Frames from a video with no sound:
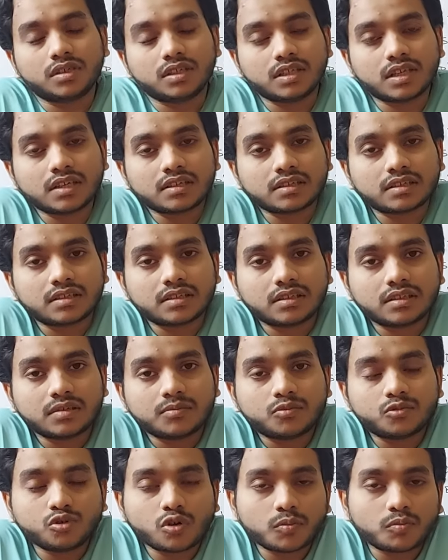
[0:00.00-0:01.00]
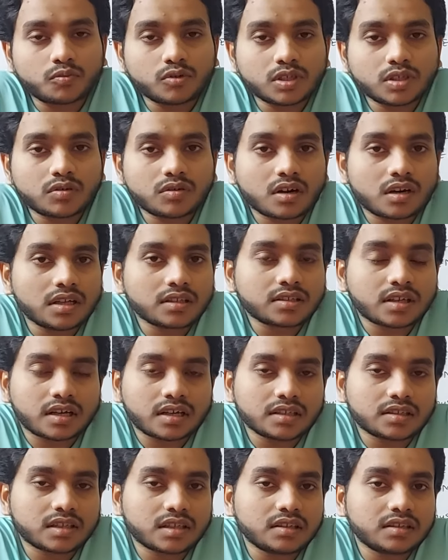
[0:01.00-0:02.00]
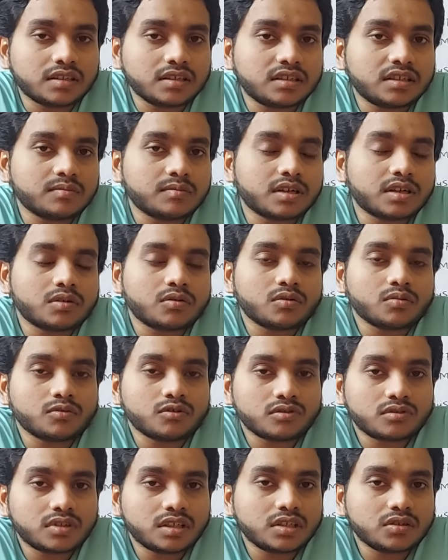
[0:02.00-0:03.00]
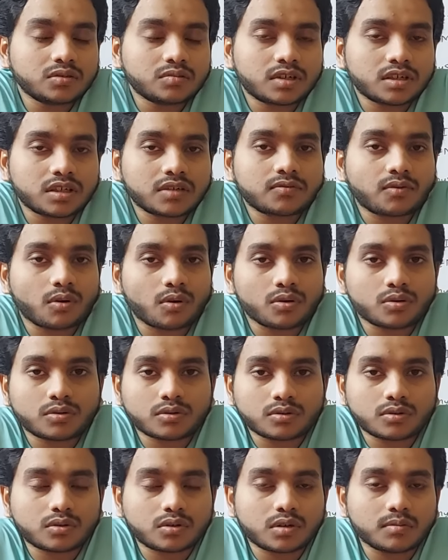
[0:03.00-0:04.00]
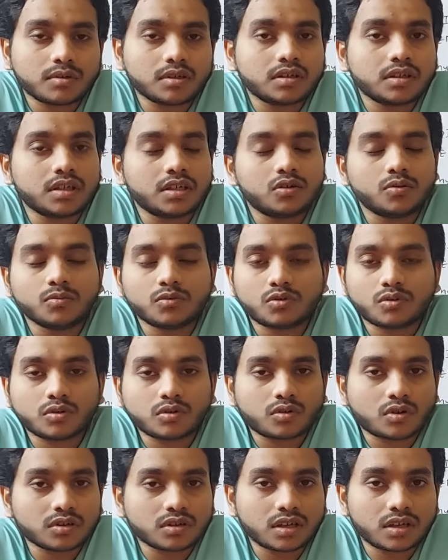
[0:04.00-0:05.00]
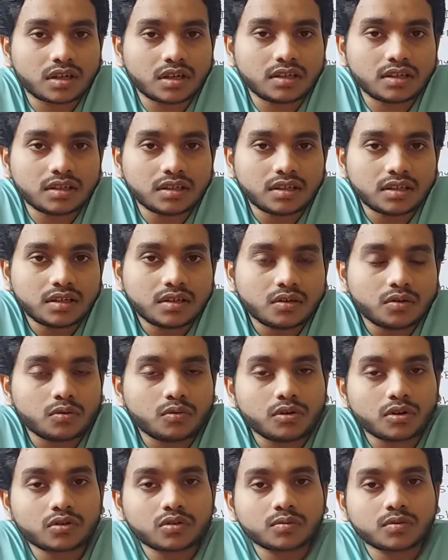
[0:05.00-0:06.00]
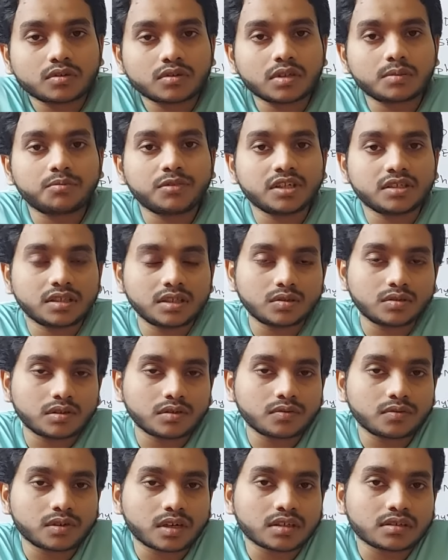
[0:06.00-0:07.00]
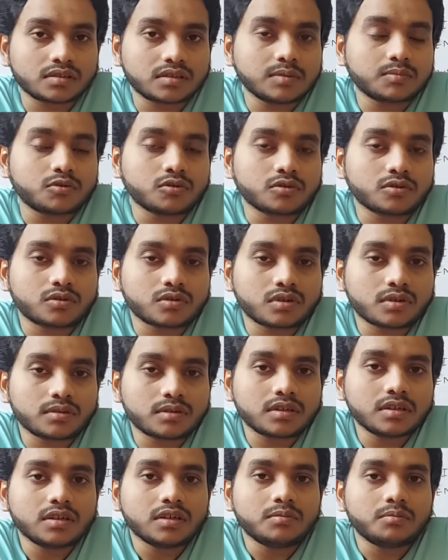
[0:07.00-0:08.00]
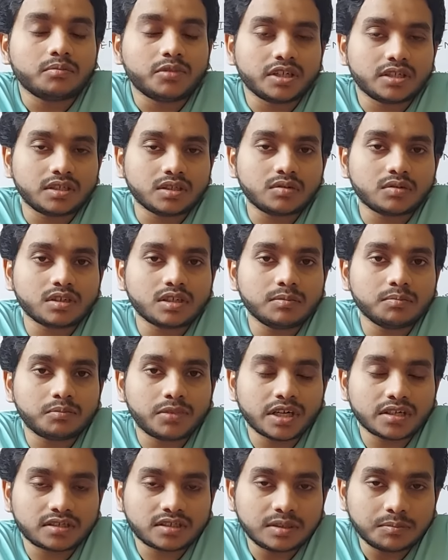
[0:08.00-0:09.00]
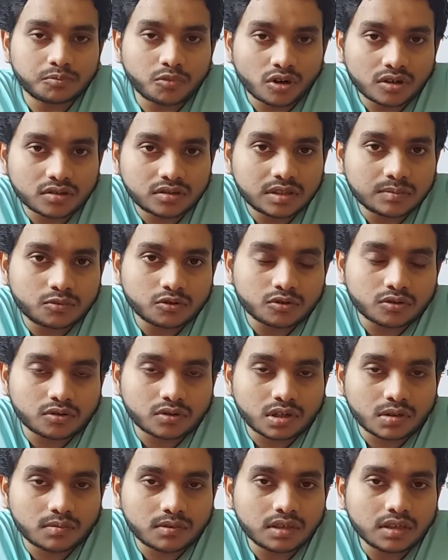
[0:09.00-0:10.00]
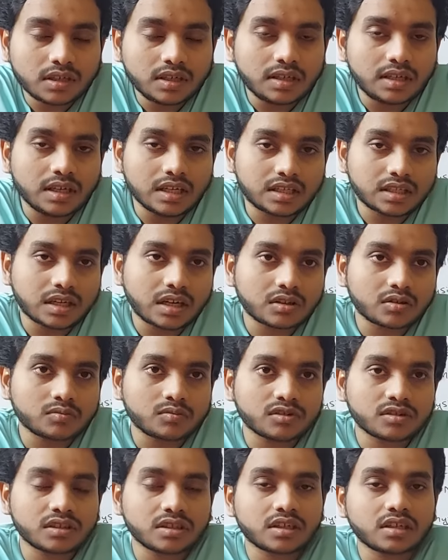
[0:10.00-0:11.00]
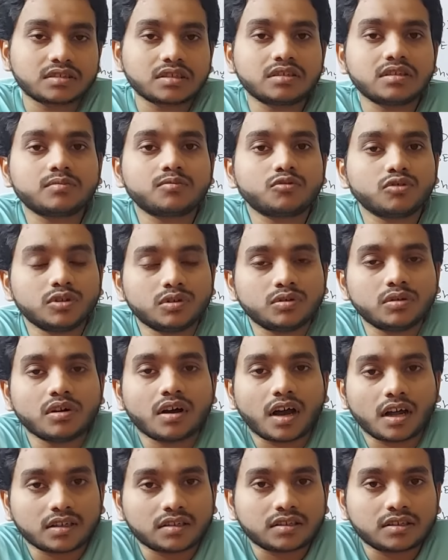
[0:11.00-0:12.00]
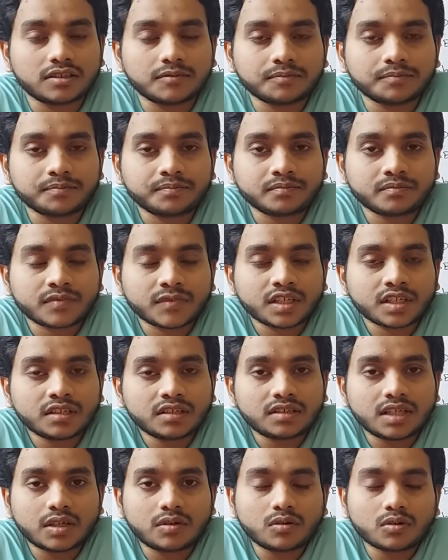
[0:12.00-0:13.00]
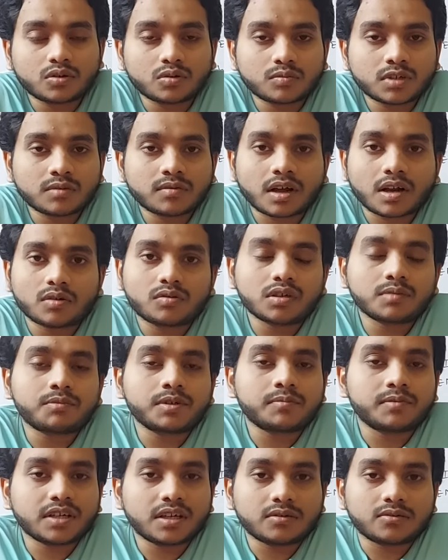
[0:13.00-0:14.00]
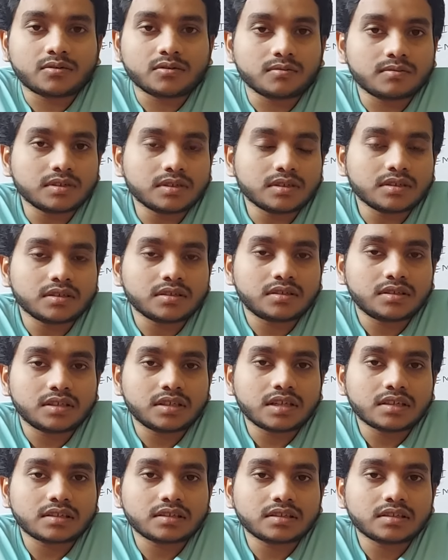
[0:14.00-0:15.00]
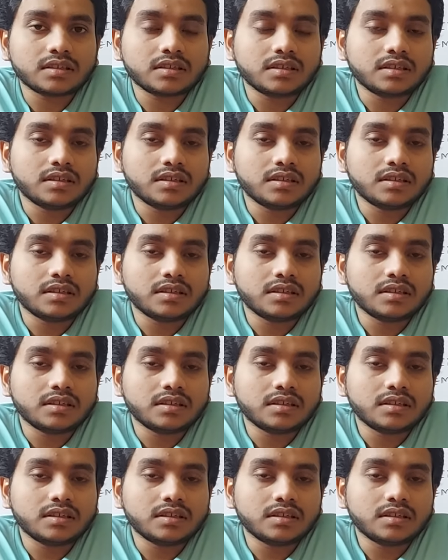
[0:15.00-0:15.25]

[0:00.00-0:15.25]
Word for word: ঠিক আছে পুরোপুরি ওখানে সাজেশান দিয়েছি মানে ওর মধ্যেই তোমাকে ফলো করতে হবে এরকম কোনো কথা নেই ওগুলো তোমাদের বেশি করে ফোকাস দিয়ে পড়তে হবে বেশি করে বেশি ইম্পর্টেন্স দিয়ে পড়তে হবে এছাড়া তোমাদের কাছে যে বইগুলো আছে সেগুলো তোমরা ভালো করে প্রিপেয়ার করবে ঠিক আছে